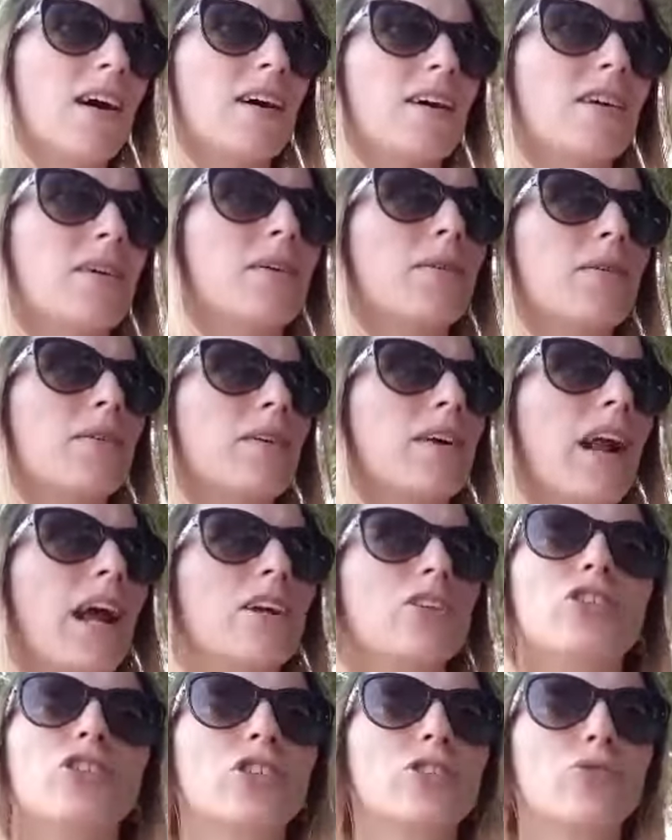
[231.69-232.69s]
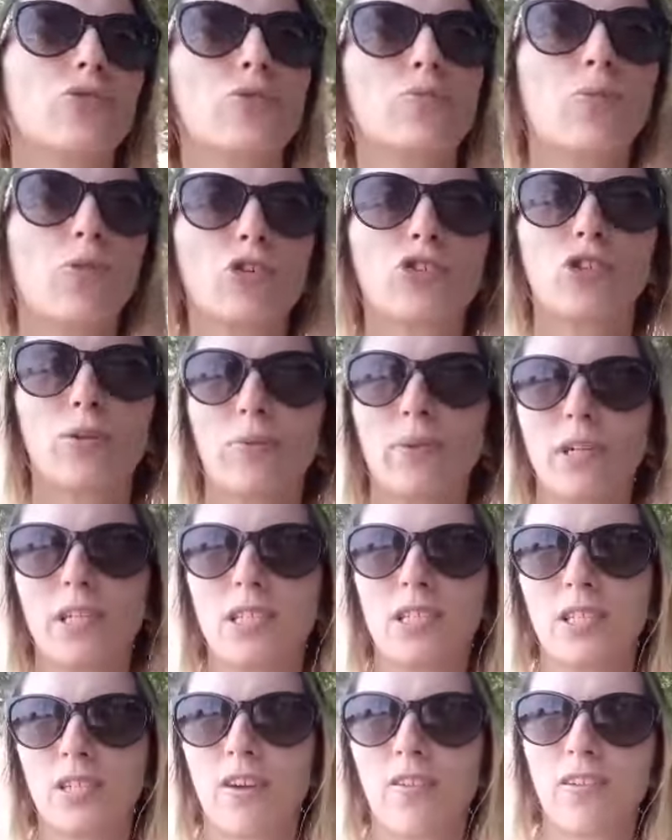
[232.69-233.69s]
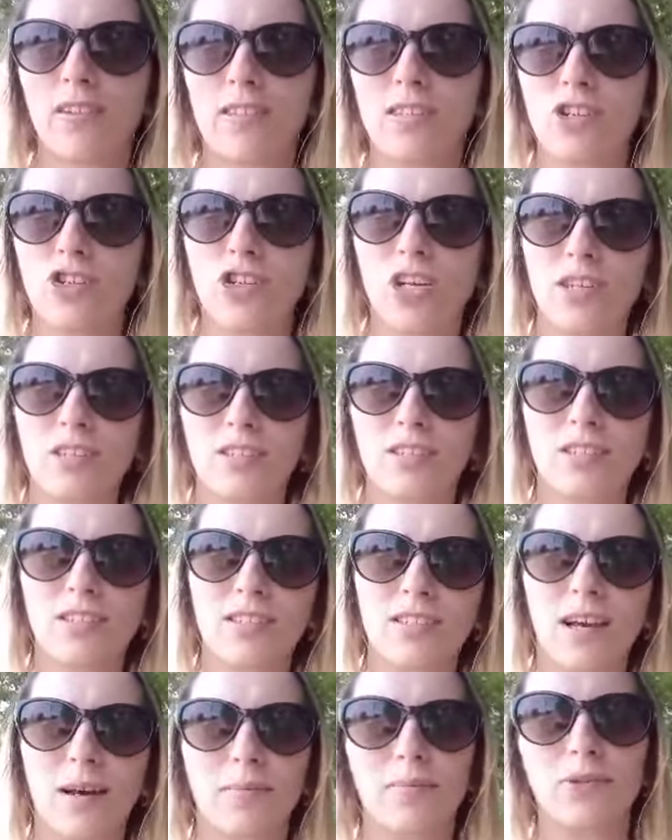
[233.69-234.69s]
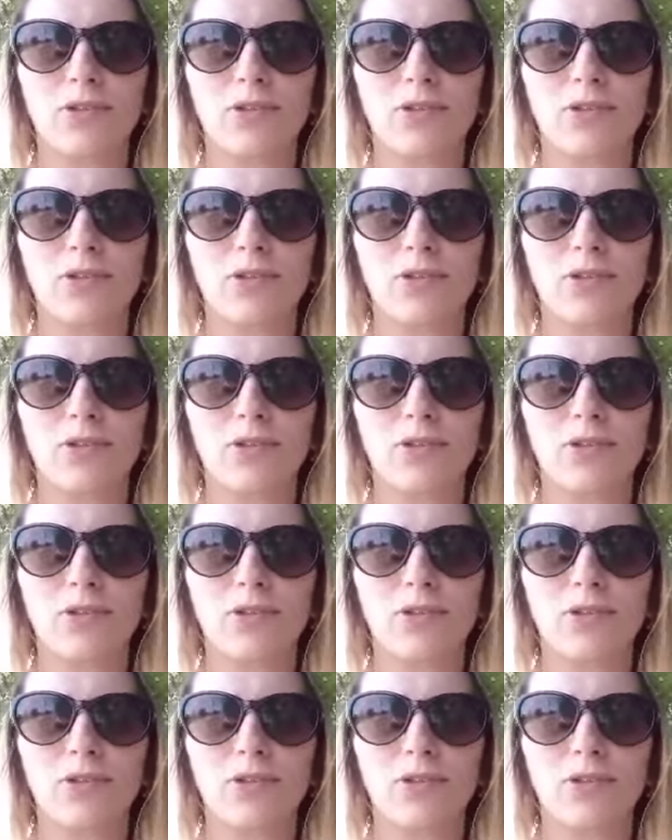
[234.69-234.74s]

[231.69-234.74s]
Э, раньше тут можно было останавливаться, сейчас а нельзя.